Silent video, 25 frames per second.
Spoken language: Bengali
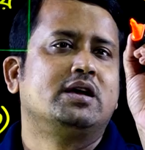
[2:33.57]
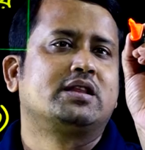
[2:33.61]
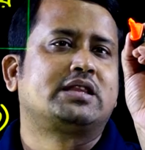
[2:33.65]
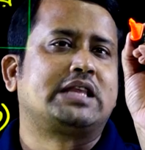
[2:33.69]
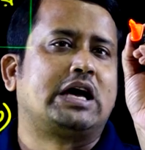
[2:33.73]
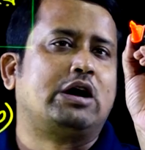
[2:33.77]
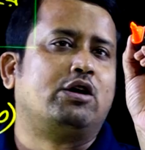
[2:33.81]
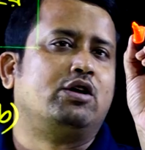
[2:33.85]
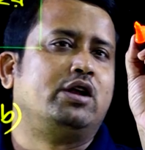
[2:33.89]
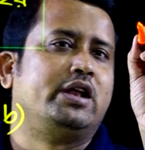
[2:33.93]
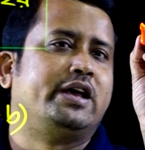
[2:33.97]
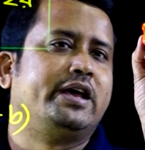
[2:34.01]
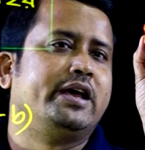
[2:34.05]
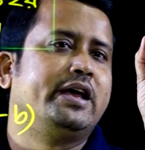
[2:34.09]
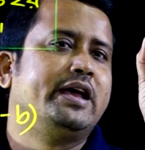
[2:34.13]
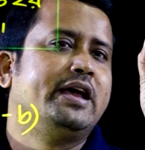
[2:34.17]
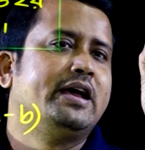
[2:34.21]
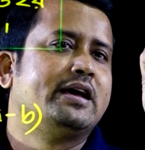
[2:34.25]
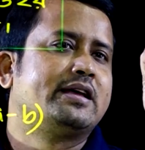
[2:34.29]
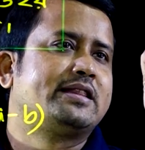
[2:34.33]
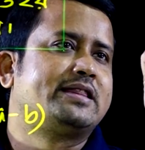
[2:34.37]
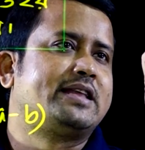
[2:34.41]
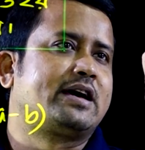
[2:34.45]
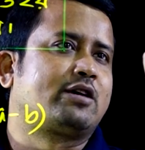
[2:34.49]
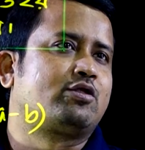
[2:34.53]
তাহলে
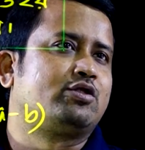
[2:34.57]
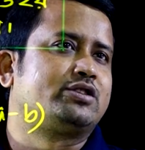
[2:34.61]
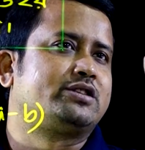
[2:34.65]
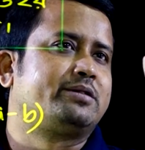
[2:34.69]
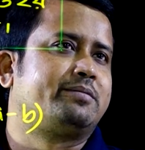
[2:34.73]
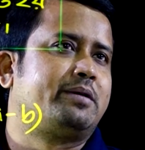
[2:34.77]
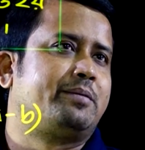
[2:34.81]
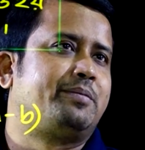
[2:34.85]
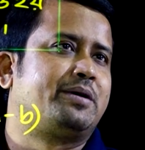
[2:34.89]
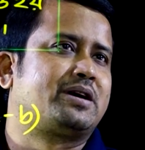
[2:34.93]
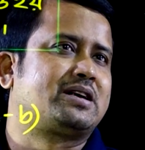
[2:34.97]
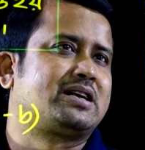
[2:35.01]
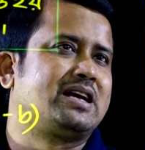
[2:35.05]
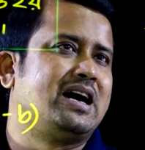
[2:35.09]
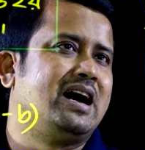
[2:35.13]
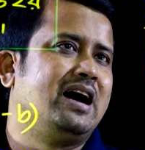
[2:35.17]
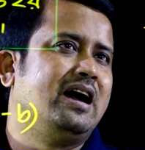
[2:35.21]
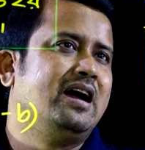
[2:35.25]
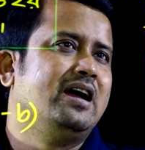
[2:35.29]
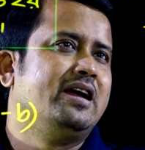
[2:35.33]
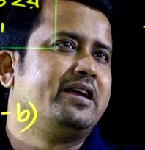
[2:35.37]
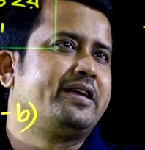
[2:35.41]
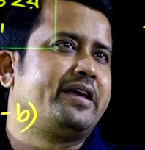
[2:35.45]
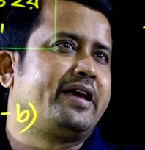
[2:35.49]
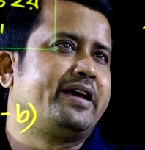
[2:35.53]
দেখো যে ব্যাপারটা
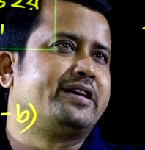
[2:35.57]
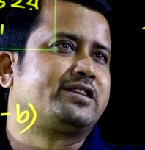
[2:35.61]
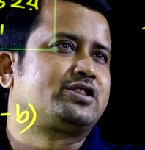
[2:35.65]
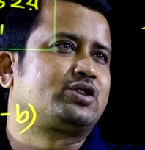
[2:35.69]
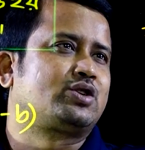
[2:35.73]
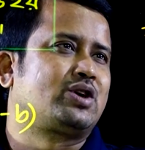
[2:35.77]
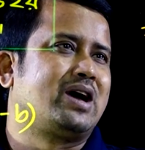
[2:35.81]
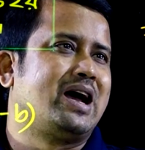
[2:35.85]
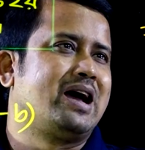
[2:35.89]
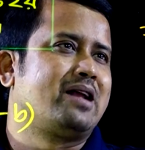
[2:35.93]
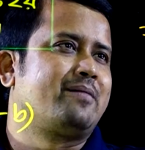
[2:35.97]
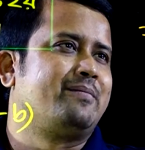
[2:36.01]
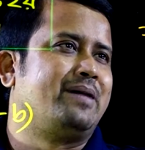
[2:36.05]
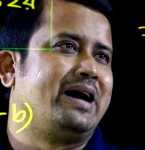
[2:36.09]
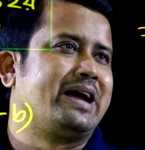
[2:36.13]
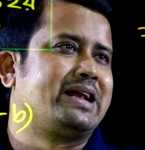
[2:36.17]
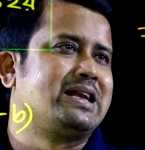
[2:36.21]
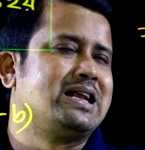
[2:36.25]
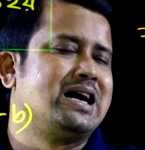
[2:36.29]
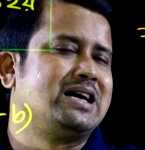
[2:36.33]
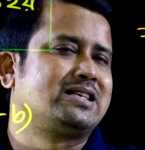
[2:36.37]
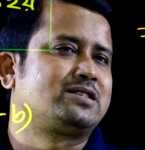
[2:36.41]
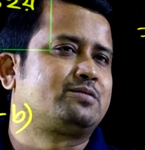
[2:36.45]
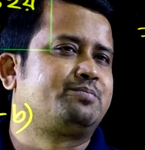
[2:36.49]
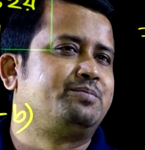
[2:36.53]
এ স্কোয়ার
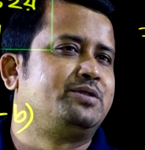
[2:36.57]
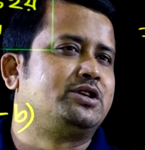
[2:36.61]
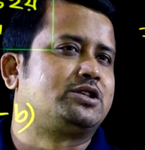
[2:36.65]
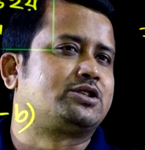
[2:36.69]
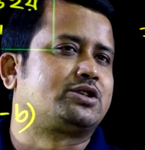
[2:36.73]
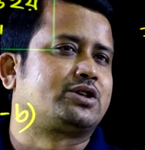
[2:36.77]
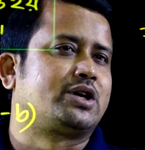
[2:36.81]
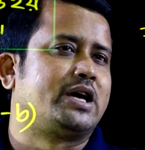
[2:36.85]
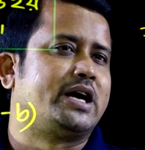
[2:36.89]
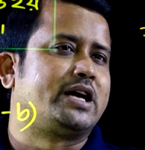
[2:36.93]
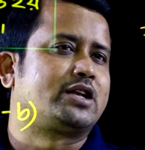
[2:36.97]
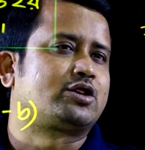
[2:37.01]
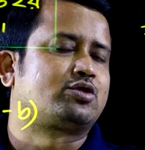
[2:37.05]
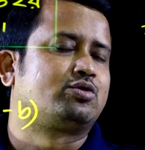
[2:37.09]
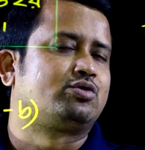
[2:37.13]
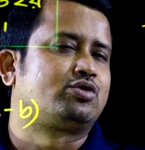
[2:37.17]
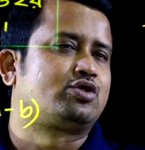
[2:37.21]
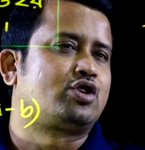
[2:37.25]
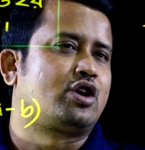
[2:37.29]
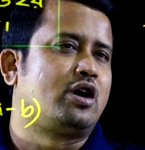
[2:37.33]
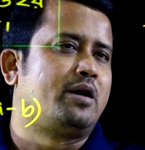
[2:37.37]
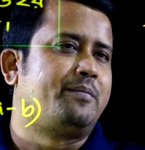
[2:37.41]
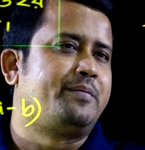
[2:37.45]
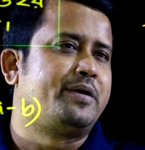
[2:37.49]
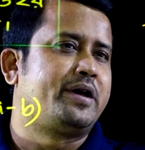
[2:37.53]
মাইনাস বি স্কোয়ার সূত্র
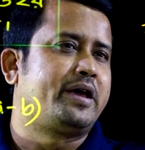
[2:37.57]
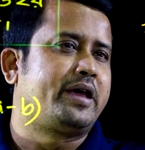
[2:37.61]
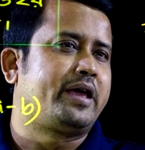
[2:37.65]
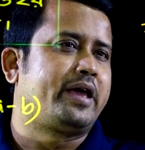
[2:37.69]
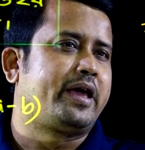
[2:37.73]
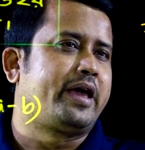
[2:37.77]
হবে